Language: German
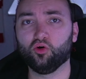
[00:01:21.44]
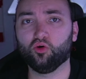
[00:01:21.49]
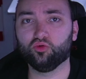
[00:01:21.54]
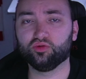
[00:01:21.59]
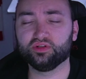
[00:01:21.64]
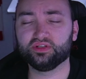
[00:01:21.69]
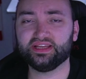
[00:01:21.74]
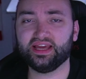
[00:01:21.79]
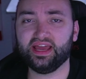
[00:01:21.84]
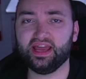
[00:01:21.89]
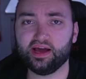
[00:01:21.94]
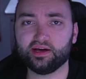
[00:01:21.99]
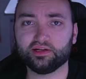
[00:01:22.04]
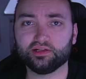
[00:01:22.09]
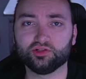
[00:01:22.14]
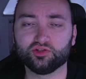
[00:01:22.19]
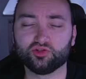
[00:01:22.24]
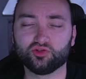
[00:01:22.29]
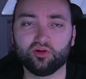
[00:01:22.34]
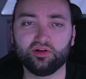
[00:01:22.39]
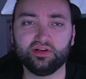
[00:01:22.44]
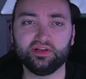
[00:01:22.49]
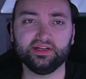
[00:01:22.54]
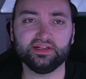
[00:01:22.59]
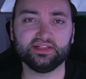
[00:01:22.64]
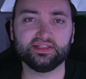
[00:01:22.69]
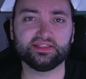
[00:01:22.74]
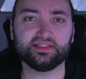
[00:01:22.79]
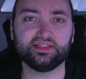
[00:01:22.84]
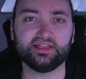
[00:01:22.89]
Und er soll
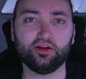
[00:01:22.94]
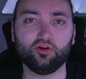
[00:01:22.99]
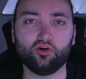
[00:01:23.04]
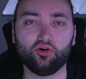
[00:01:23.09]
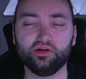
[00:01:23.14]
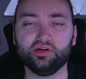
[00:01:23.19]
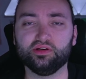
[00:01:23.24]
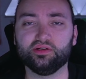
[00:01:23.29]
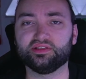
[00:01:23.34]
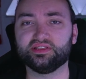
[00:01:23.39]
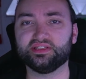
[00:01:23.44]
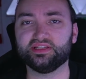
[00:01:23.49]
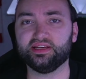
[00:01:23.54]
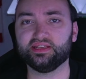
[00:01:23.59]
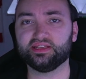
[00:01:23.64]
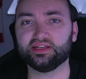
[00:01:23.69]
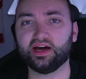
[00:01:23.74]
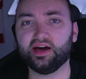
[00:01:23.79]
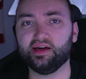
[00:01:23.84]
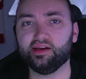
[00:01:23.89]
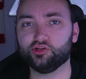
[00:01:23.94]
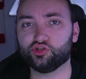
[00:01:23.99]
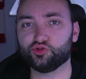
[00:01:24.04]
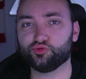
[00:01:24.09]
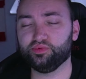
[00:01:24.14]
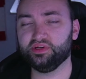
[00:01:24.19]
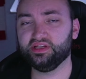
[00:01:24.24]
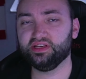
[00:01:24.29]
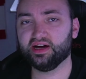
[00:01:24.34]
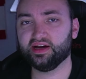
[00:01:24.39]
jetzt der neue zentrale
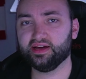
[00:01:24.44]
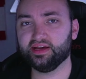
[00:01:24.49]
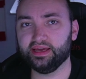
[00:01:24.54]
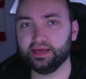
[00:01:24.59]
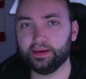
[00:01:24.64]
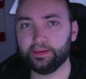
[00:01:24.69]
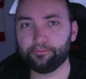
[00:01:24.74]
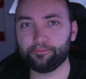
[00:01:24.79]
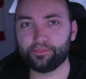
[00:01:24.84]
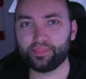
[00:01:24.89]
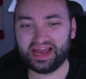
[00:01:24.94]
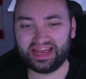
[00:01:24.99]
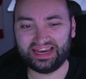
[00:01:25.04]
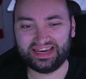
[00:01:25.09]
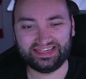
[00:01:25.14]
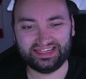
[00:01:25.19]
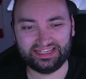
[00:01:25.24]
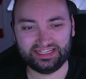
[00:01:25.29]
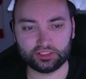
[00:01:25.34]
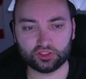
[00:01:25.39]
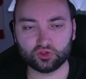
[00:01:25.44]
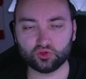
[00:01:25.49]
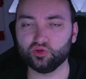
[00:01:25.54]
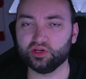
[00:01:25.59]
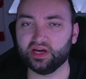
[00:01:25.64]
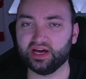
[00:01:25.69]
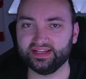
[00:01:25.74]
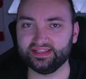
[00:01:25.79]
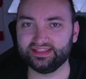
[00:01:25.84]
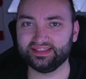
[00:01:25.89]
Spieler eben bei Leeds
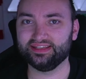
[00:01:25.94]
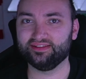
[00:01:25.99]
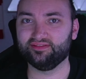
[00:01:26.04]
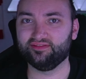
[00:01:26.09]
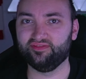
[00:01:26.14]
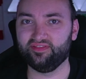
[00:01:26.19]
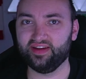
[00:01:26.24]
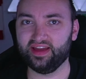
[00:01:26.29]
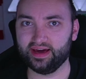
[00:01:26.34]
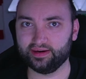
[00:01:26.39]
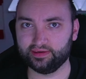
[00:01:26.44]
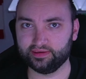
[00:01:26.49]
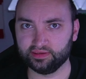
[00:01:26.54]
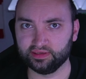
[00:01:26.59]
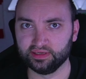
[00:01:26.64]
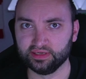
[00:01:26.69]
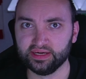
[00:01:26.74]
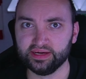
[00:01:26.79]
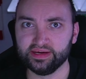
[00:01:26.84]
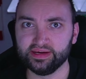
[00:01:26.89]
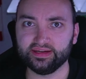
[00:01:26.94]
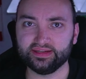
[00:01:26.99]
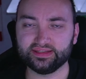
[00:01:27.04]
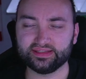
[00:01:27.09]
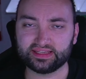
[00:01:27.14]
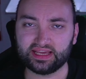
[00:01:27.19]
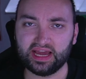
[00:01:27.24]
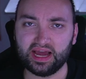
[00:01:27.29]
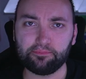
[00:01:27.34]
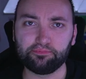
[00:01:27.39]
United werden.
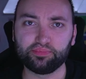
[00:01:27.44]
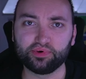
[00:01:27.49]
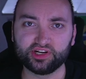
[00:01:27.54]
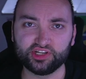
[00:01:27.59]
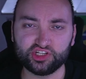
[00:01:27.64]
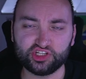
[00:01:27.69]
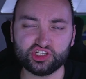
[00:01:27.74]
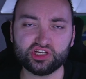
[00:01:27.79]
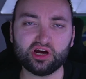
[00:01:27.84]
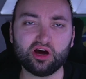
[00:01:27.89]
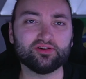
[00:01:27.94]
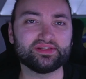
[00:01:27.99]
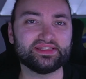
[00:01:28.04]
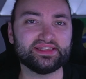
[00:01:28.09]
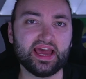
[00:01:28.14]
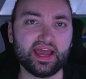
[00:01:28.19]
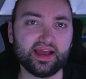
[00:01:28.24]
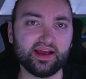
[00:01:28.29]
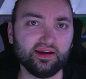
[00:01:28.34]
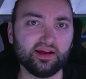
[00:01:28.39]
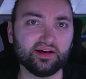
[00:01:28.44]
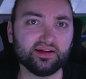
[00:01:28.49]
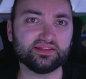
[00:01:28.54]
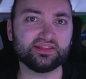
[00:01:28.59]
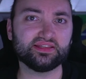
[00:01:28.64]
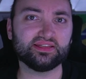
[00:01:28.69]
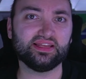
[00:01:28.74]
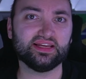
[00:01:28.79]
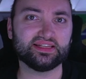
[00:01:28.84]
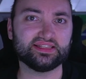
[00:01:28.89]
Es gab Berichte aus
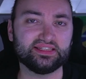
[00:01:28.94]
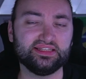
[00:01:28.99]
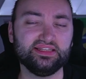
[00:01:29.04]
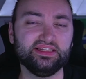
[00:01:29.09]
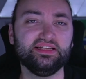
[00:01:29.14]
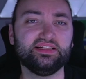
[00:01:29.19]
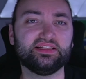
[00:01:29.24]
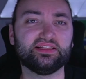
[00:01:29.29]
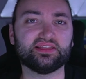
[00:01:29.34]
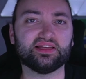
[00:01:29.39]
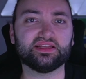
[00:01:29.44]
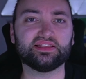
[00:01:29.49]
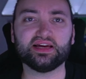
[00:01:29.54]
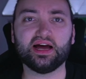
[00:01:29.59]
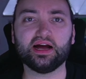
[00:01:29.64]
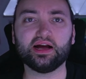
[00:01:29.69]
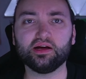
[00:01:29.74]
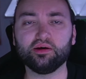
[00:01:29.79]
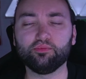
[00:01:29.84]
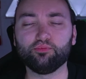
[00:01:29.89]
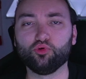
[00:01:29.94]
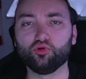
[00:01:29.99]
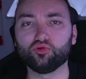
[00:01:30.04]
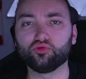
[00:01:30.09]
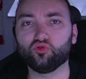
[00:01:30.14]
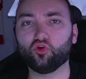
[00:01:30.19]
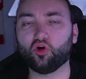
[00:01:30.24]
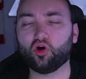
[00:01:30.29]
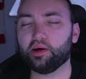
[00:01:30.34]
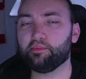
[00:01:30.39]
England, dass Leeds das
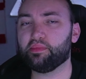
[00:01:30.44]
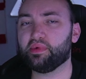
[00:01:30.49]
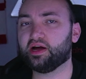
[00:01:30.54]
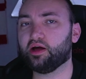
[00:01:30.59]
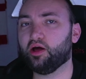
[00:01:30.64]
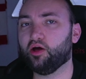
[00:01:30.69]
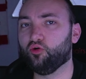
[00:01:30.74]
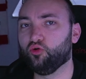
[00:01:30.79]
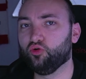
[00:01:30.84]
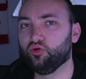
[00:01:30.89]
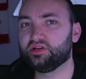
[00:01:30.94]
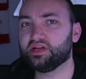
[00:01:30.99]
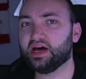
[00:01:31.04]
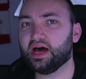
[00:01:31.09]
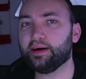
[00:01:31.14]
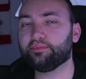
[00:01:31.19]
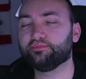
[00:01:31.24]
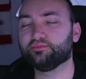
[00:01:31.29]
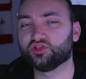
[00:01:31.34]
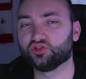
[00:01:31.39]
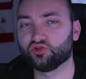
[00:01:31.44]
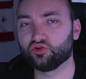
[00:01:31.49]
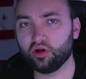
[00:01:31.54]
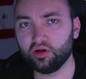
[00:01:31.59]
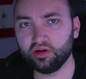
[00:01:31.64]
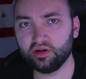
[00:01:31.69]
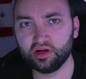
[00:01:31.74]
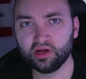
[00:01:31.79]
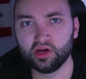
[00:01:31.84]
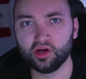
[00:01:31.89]
Angebot noch einmal erhöht haben
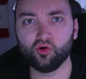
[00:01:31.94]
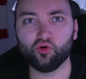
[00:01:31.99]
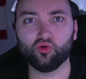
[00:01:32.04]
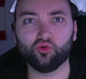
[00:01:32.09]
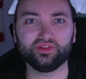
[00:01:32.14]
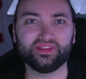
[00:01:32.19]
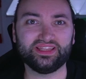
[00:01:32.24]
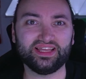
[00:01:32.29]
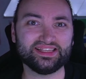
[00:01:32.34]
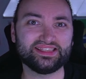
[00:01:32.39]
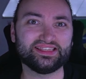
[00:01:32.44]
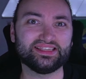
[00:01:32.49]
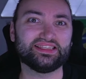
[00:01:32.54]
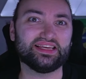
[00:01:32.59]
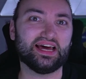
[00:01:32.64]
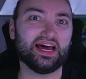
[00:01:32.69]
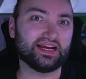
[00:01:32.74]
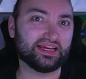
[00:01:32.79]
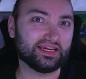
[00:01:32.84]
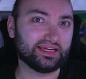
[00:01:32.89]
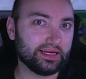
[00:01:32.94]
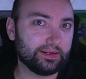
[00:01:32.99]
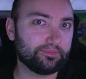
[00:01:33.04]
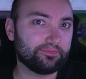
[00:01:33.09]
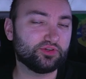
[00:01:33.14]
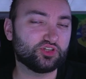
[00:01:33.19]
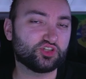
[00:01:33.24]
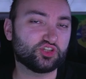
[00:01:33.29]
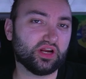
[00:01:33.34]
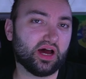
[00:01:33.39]
soll und dass es
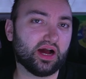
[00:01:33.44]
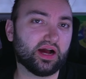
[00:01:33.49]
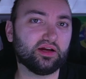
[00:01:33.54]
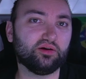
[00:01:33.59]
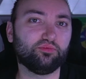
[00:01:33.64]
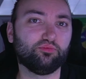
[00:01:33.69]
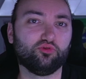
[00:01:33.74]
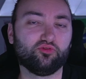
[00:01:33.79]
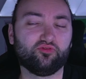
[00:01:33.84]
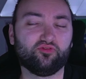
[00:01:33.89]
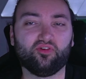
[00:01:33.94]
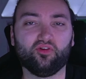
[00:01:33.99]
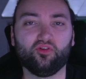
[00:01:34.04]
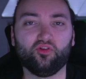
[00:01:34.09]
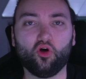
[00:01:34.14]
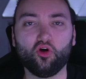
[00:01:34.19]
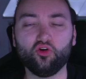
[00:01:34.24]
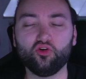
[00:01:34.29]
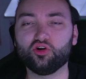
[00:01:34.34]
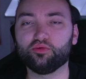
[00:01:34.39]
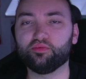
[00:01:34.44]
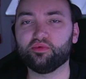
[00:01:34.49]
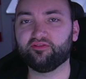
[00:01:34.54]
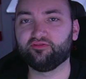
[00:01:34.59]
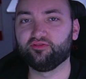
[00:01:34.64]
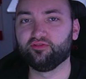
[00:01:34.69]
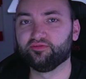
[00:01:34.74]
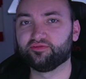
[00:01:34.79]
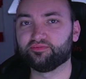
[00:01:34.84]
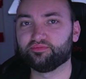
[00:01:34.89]
angeblich ein Angebot von
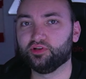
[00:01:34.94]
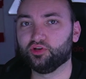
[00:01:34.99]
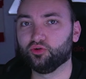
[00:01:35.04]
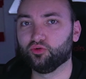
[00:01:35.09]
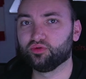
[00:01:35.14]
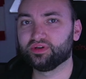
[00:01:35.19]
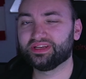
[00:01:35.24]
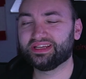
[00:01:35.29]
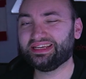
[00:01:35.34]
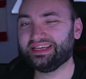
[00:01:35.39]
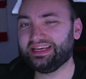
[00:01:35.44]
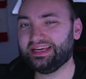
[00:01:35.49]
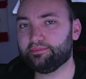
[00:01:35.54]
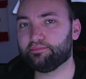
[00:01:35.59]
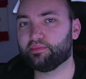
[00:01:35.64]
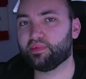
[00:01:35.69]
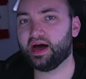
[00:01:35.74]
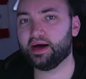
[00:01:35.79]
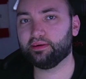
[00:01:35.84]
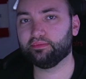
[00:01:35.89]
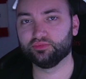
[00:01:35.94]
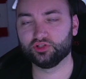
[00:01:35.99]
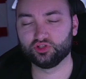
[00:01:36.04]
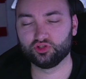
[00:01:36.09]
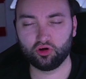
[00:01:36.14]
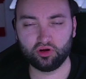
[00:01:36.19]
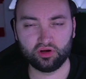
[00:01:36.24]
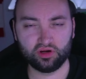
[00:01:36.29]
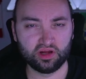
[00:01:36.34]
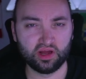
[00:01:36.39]
9,5 Millionen gegeben haben
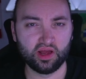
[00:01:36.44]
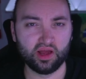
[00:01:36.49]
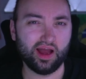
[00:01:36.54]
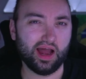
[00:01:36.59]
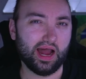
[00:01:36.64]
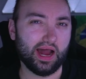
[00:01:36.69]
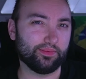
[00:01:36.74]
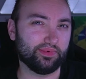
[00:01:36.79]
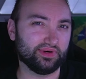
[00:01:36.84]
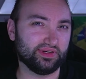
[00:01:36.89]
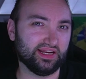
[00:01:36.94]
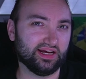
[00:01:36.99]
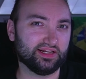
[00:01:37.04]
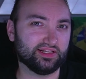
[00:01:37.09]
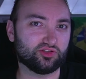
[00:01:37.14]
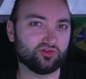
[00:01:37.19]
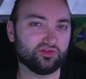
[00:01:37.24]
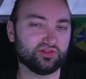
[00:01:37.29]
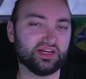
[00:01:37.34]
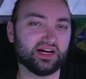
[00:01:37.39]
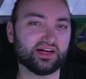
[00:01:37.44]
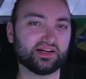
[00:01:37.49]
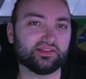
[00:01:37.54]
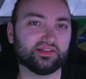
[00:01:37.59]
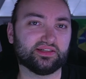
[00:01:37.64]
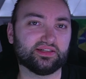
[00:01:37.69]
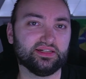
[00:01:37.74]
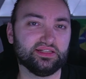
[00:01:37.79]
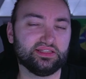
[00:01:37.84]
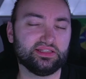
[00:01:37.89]
soll. Aber dazu
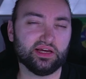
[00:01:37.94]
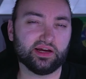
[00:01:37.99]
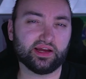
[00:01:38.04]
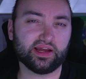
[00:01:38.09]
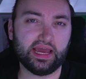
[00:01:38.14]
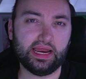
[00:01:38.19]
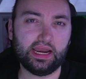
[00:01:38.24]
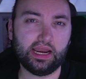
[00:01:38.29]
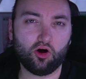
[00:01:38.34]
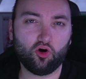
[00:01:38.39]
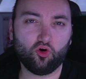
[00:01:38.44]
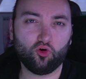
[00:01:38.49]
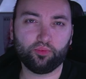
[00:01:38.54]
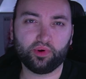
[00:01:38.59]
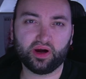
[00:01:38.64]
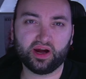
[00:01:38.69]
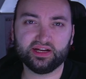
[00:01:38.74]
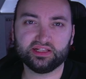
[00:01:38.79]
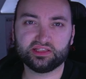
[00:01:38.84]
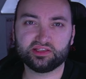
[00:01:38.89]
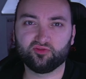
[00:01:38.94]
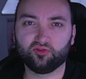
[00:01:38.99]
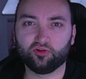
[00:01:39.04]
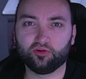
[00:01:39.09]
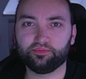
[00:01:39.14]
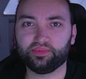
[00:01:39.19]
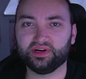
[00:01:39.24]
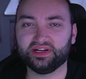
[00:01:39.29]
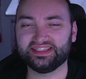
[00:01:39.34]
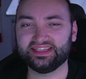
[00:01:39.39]
sagte Christian Keller auch bereits, jetzt vor
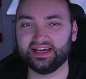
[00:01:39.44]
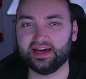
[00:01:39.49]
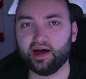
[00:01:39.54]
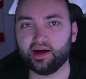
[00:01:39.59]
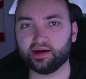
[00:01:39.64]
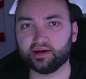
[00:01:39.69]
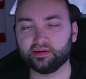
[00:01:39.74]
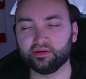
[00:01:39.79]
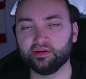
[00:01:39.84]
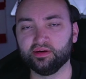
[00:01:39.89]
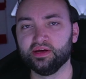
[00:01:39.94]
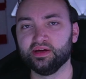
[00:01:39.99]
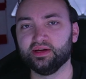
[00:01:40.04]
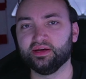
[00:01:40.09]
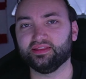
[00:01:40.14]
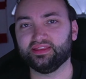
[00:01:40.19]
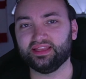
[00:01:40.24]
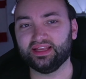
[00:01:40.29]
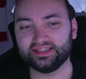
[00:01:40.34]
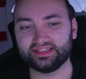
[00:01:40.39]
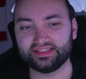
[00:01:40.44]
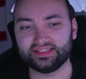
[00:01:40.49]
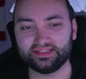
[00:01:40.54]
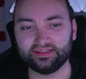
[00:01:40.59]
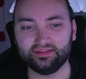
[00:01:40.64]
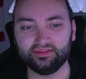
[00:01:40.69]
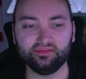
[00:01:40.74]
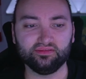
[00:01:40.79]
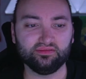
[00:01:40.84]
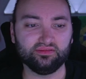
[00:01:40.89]
ein paar Tagen,
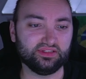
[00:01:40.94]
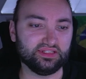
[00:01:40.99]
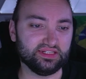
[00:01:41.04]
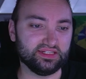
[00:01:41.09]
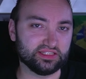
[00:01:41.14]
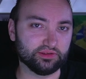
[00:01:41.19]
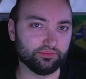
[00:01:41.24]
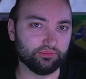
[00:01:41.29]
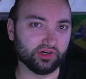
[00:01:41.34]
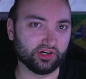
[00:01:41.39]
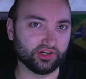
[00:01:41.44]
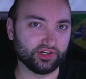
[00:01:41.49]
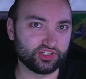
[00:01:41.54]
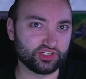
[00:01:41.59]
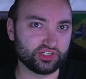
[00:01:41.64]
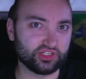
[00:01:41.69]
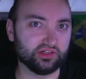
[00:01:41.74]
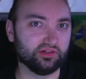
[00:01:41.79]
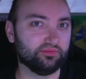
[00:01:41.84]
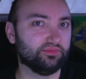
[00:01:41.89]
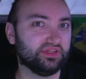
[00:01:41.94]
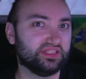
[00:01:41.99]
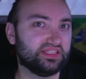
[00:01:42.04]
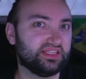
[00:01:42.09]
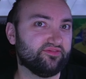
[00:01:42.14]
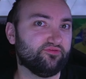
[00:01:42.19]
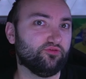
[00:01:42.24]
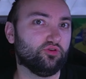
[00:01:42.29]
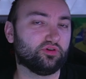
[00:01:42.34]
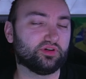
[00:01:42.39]
dass diese Berichte mit
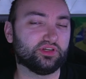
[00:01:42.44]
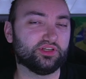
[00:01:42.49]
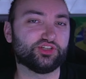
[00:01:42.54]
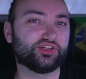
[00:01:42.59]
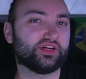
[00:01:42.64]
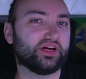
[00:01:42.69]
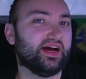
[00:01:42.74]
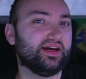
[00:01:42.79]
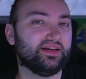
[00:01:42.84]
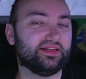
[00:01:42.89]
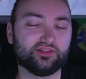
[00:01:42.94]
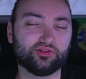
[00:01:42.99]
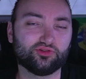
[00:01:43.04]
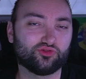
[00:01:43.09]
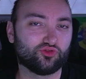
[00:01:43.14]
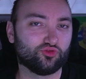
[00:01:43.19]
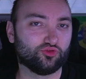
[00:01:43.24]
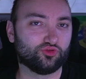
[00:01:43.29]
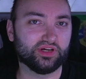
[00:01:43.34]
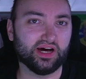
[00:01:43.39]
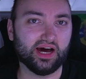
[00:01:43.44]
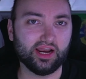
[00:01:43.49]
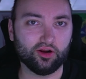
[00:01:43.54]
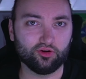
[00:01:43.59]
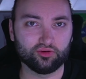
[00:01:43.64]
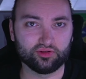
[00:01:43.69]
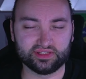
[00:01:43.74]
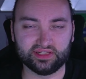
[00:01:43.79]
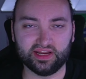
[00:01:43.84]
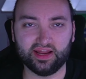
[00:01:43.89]
der Wirklichkeit total
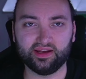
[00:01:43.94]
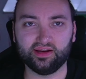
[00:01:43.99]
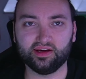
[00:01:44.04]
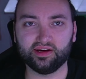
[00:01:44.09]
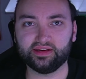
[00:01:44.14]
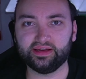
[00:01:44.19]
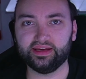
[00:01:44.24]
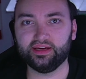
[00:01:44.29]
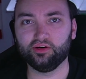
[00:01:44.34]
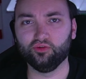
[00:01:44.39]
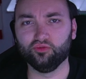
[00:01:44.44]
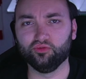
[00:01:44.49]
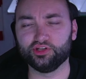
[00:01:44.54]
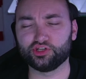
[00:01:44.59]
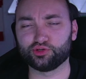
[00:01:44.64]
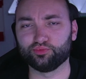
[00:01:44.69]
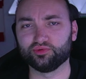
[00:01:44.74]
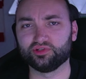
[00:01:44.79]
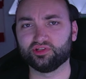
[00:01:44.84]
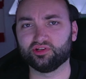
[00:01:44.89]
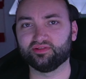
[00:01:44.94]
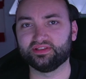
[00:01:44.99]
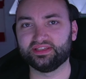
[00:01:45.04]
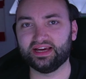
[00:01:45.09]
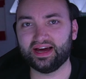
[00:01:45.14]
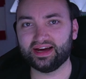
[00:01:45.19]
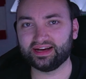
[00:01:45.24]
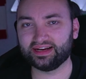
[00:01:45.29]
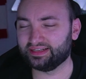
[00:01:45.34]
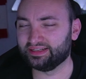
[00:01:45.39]
auseinandergehen. Und ich muss auch
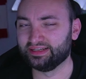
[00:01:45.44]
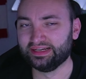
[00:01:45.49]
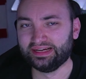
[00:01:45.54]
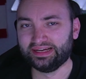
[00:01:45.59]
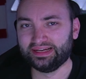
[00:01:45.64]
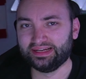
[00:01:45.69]
sagen,